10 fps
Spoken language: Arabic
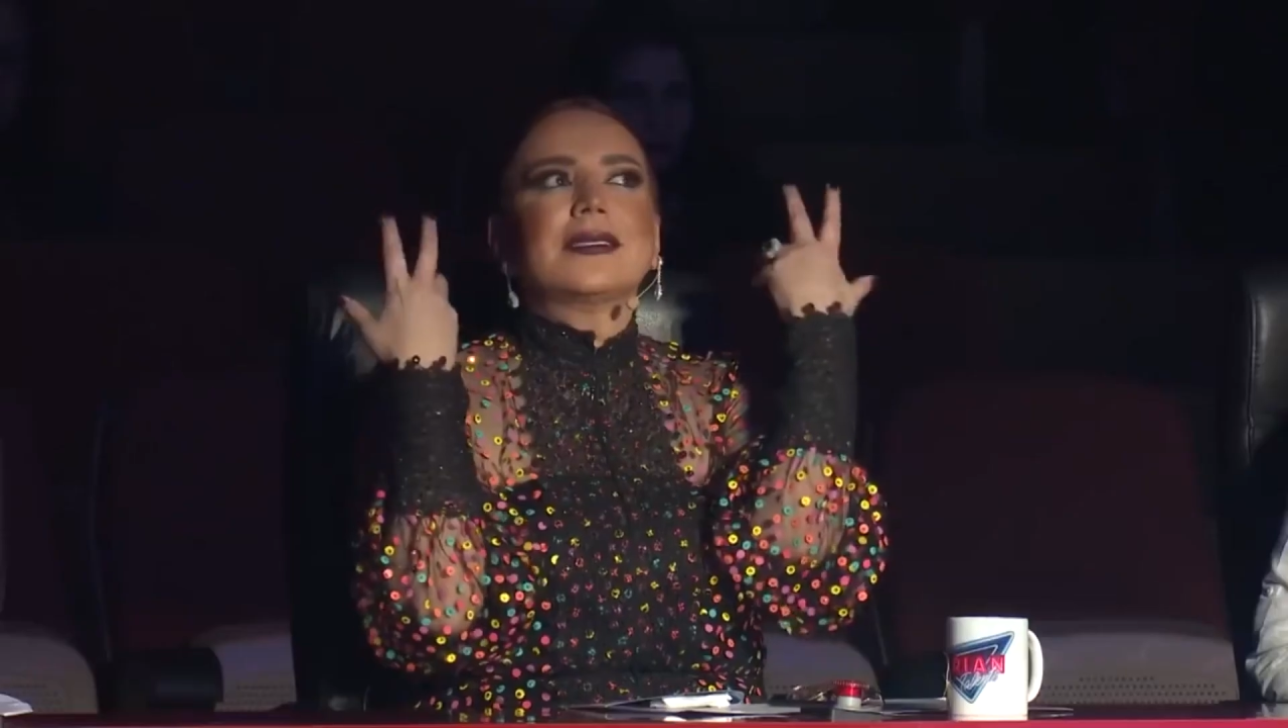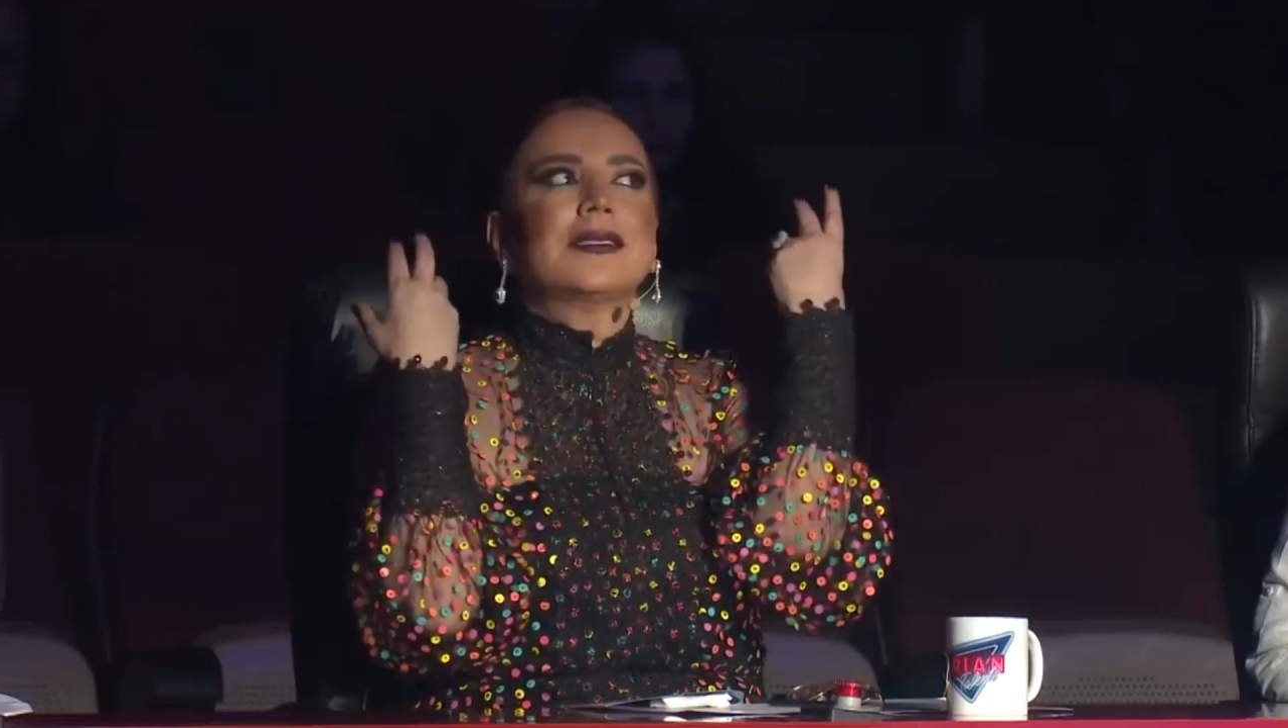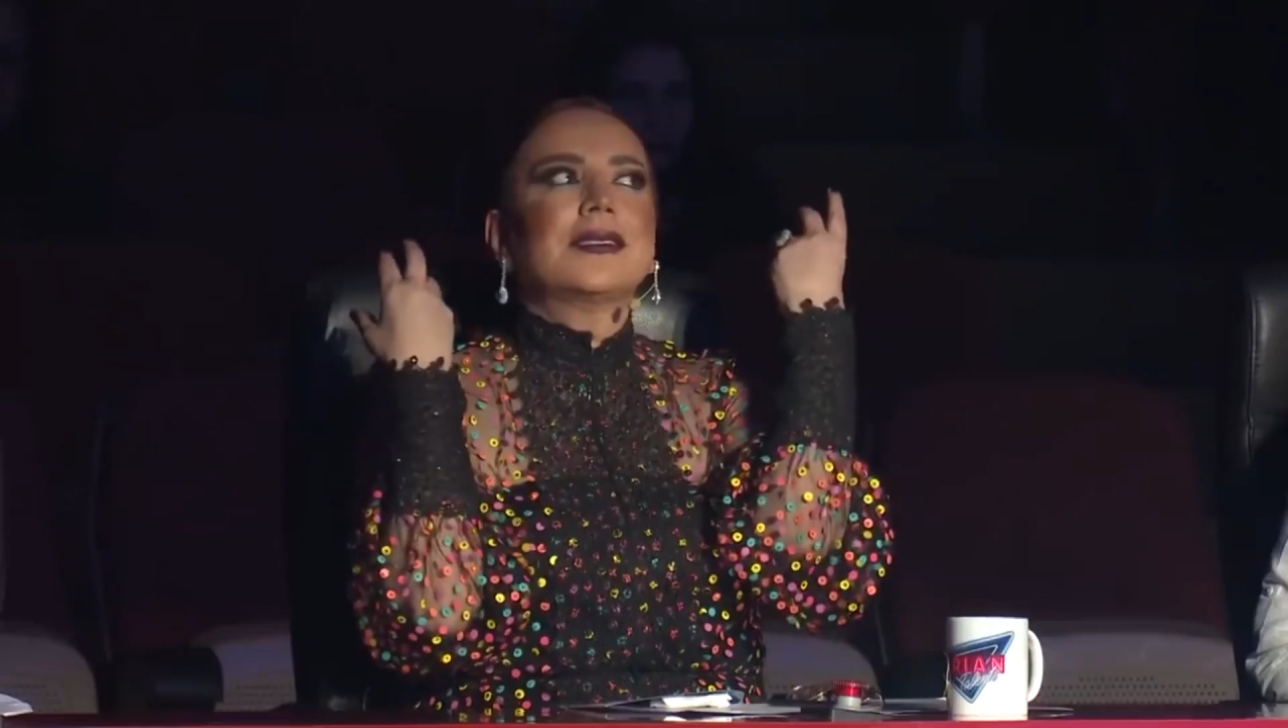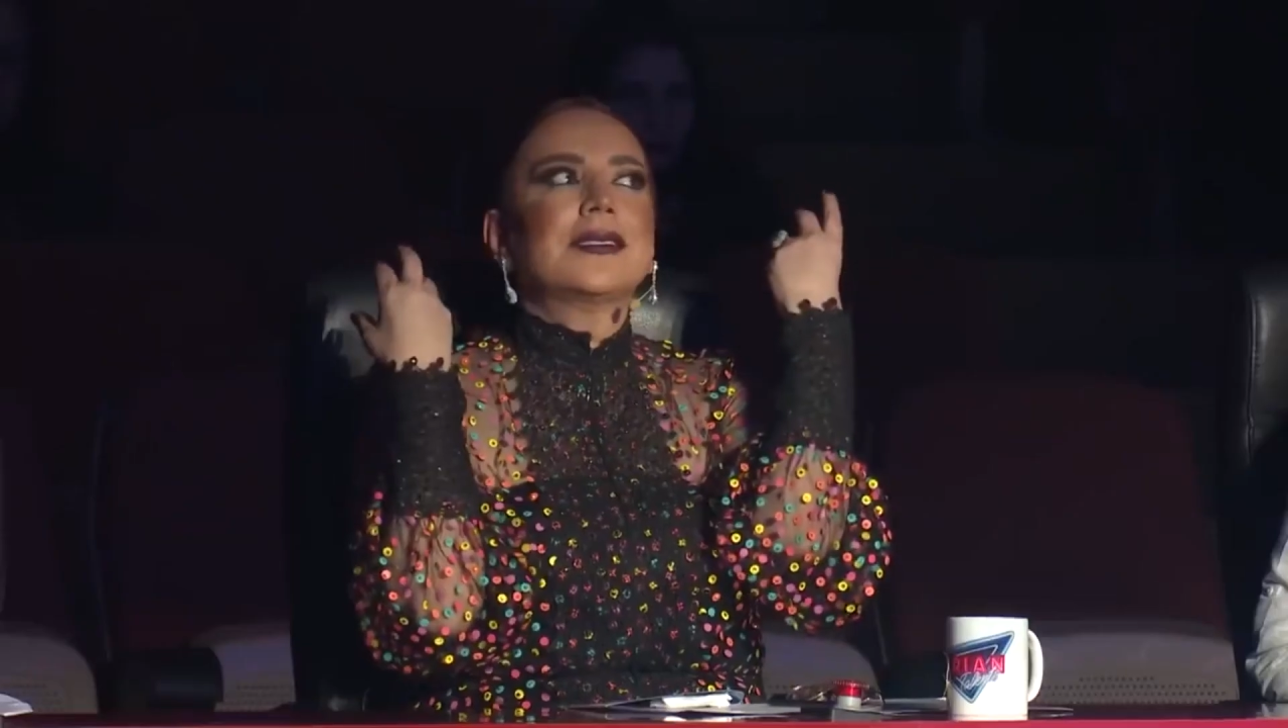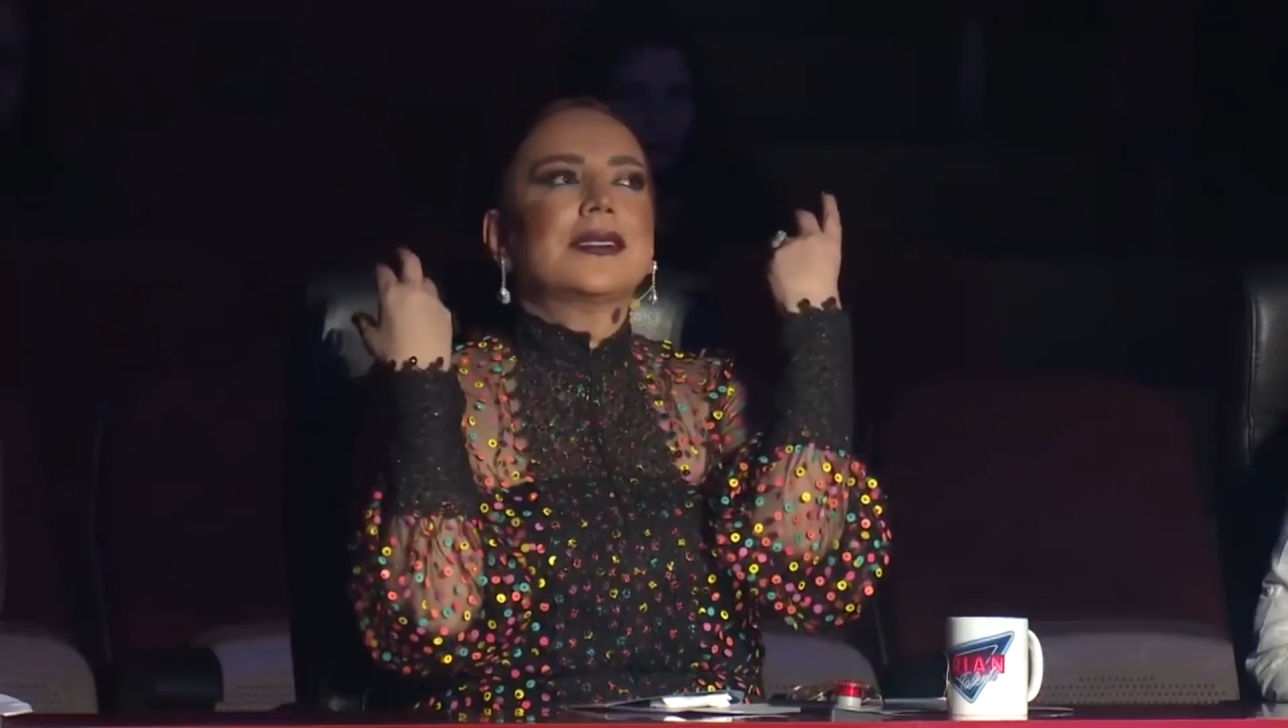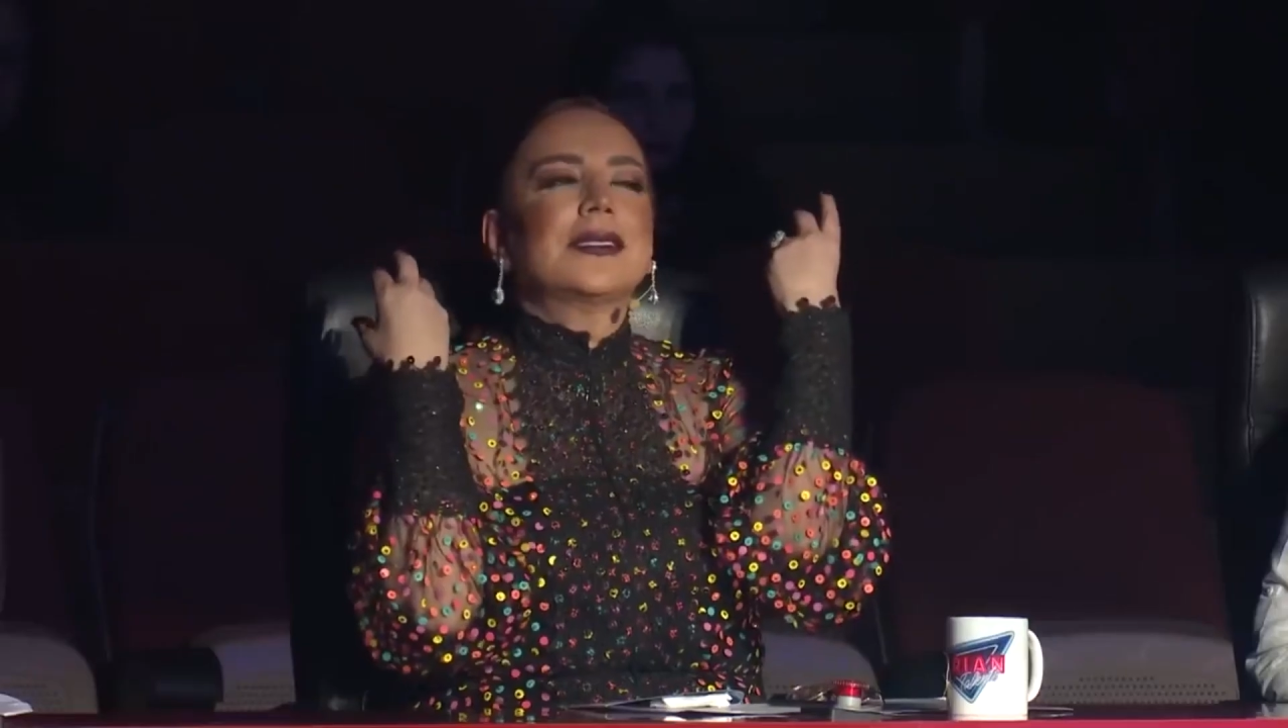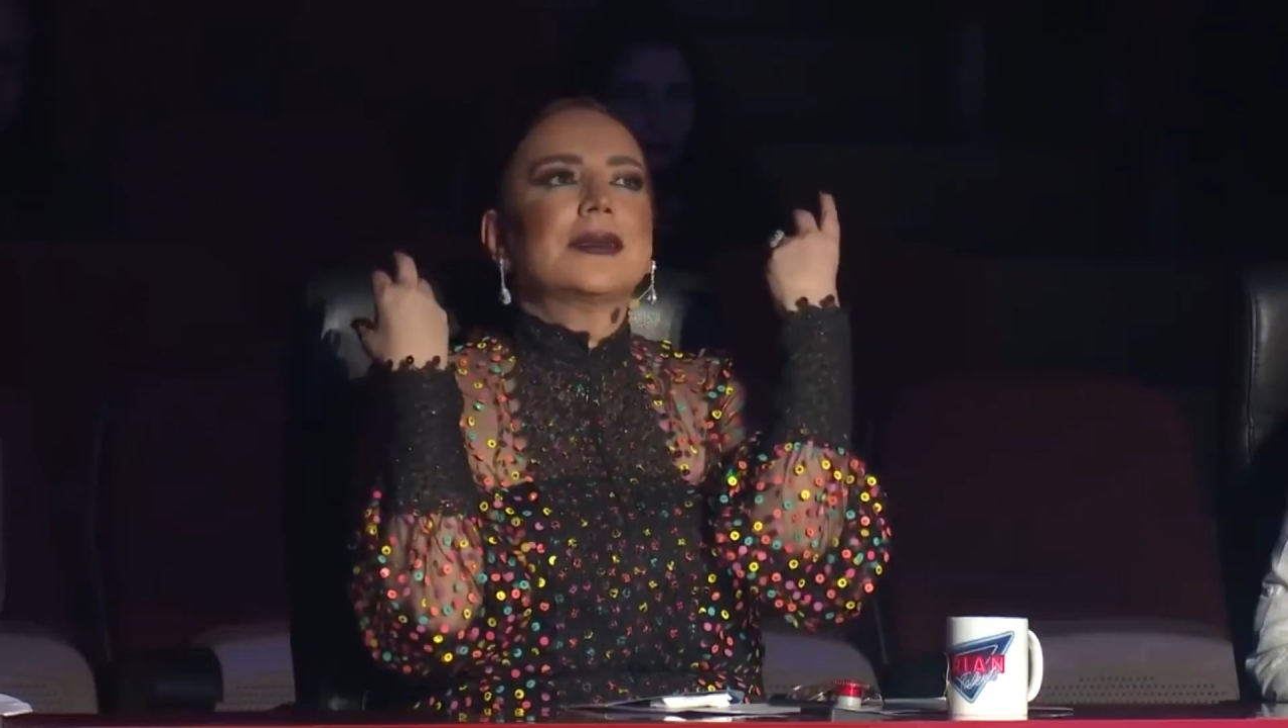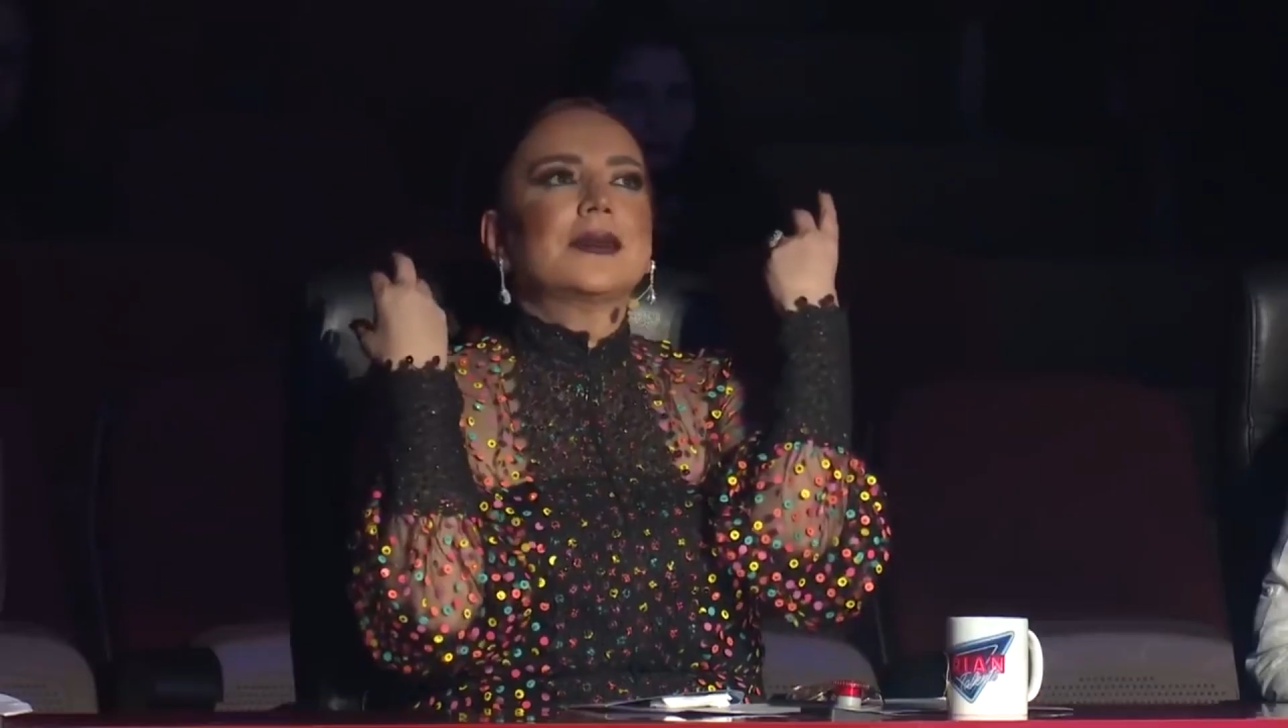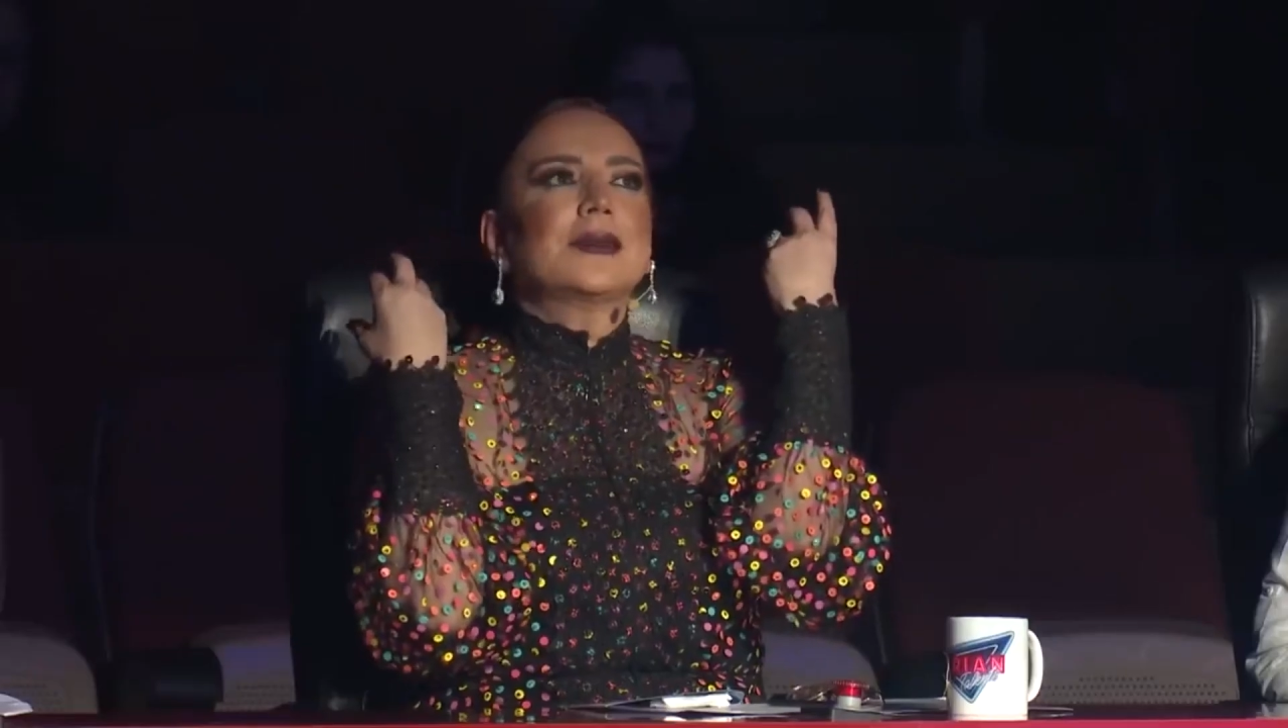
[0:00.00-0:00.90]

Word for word: آه،